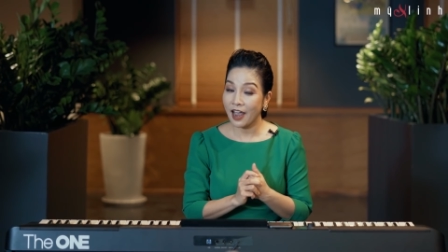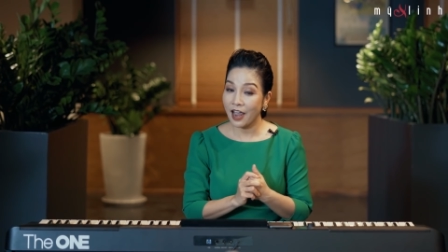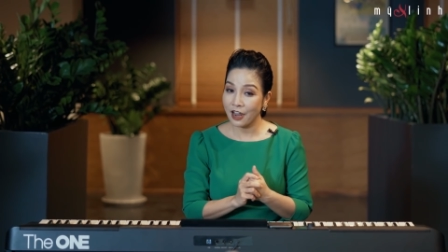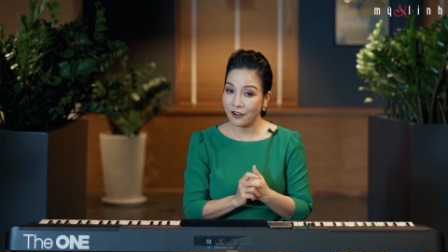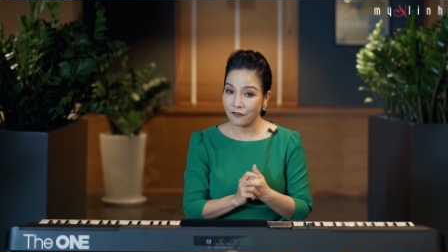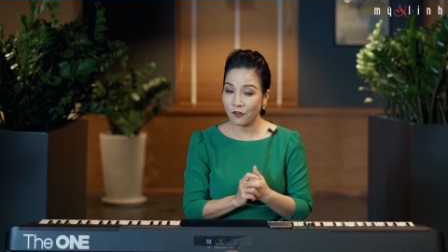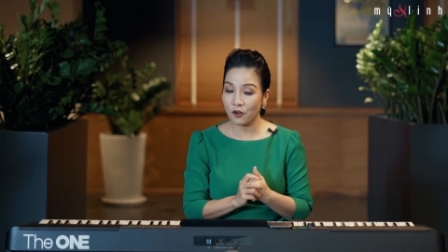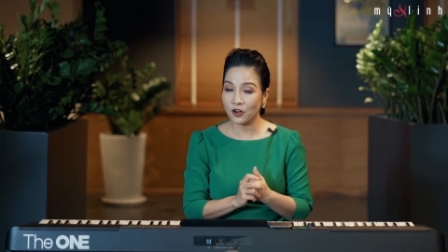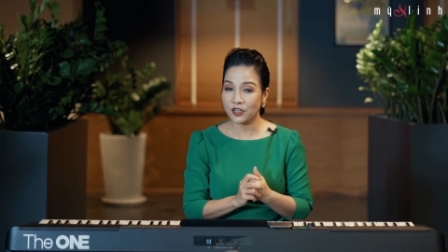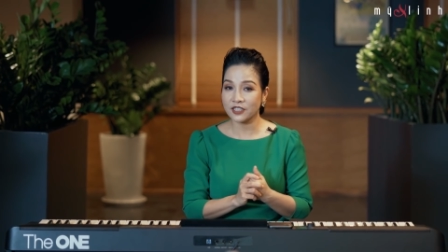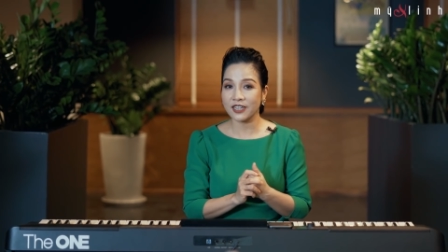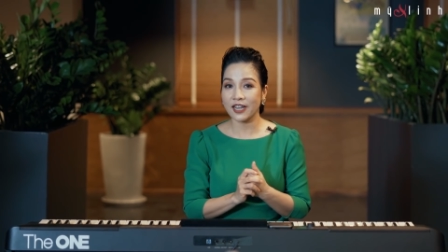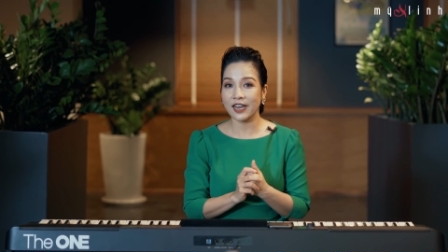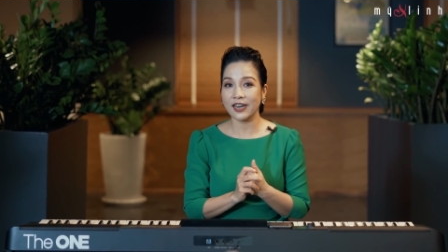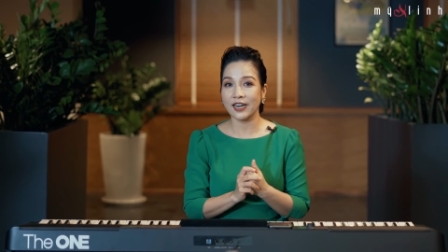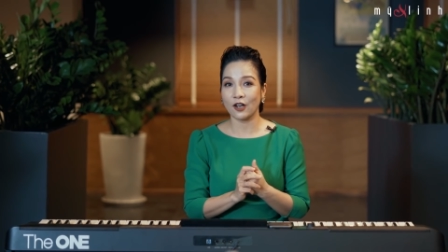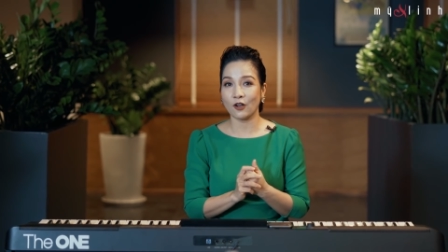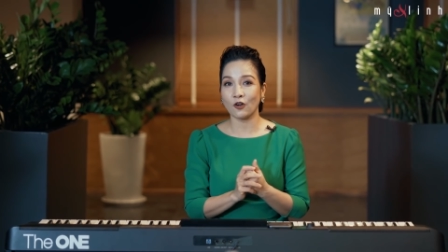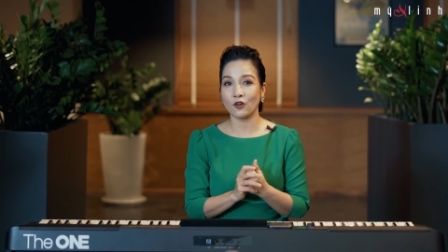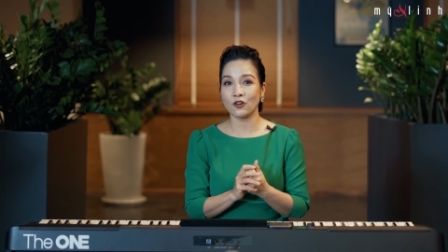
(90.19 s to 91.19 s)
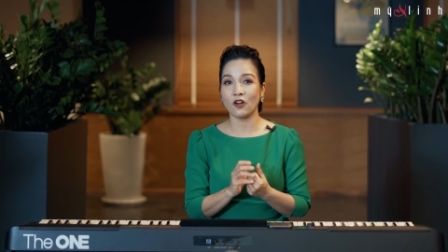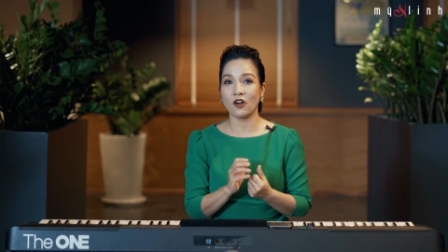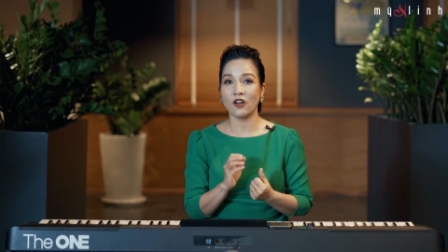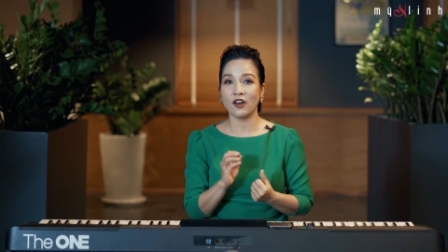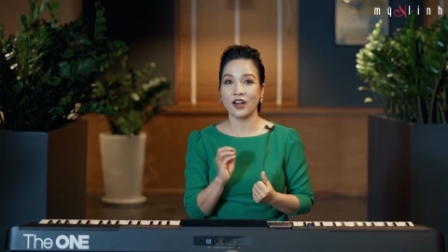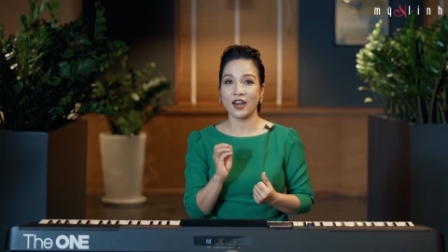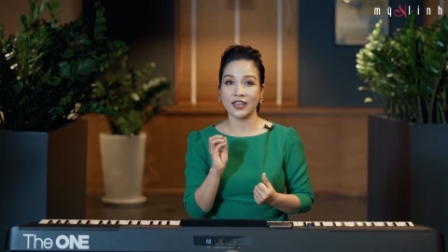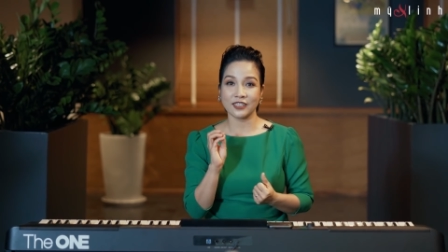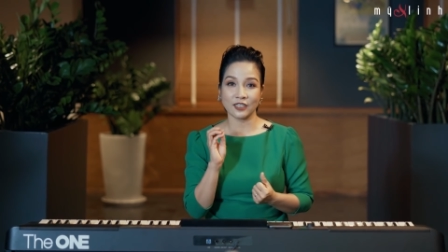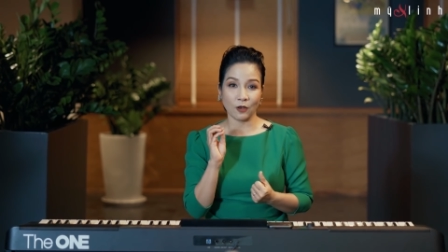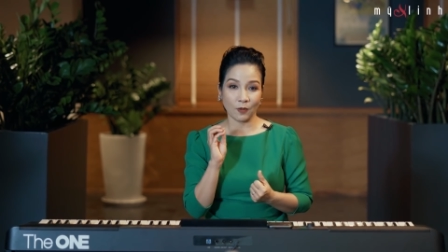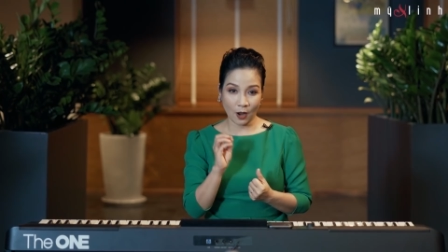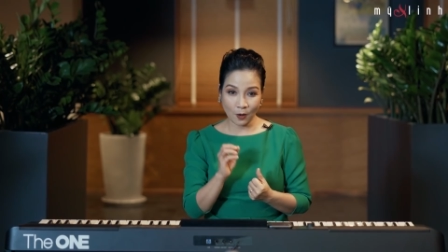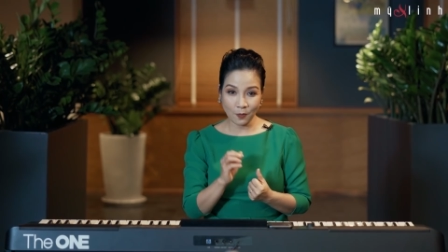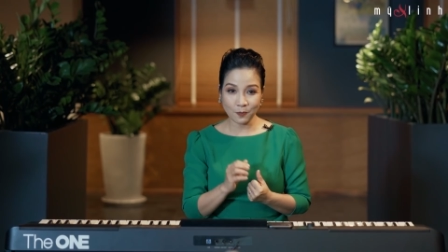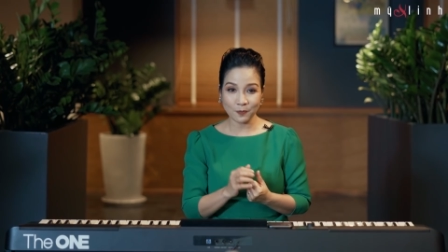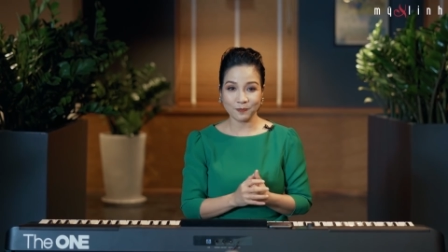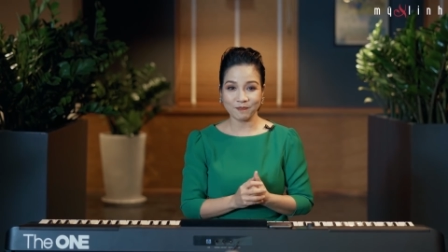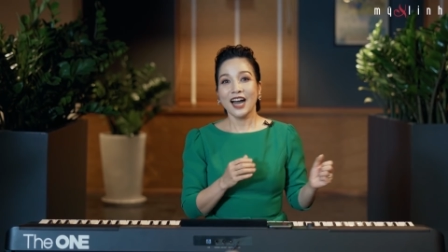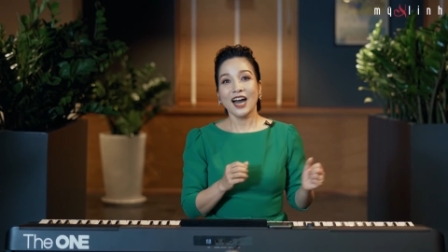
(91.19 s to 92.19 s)
head voice hay là còn gọi là giọng
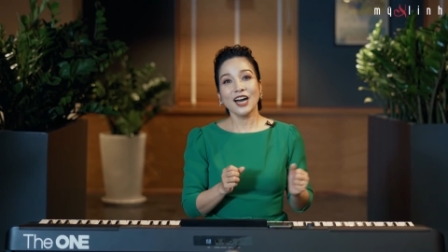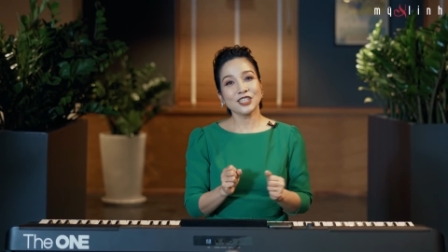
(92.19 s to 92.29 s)
óc.